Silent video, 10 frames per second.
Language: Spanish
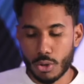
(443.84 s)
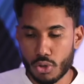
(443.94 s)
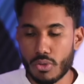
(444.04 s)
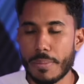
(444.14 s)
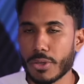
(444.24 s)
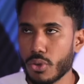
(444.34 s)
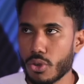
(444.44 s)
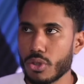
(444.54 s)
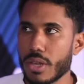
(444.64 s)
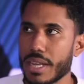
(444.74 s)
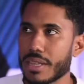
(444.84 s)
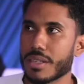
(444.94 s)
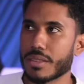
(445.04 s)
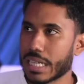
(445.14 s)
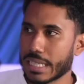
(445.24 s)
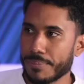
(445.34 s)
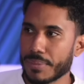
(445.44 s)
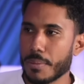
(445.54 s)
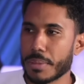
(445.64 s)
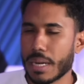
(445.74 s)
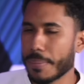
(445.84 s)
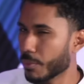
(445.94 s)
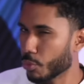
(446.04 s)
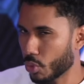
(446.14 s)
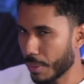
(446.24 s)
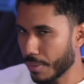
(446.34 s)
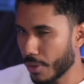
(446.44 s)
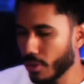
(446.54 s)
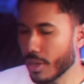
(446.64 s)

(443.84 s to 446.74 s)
con sobrepeso no deberías de centrarte en aumentar la masa muscular primero,